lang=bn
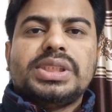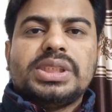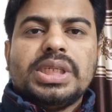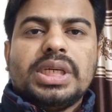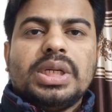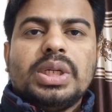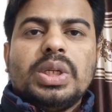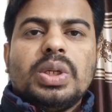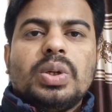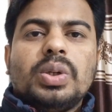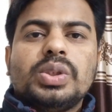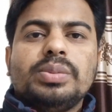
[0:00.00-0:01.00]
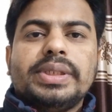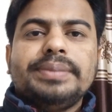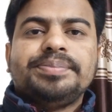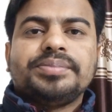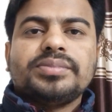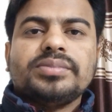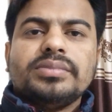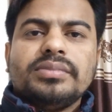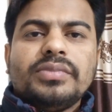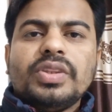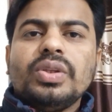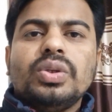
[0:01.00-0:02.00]
মিথ্যা অথবা
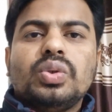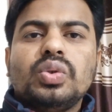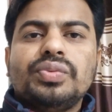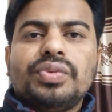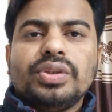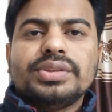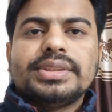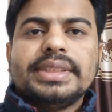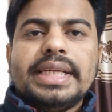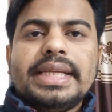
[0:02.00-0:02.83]
ট্রু ফলস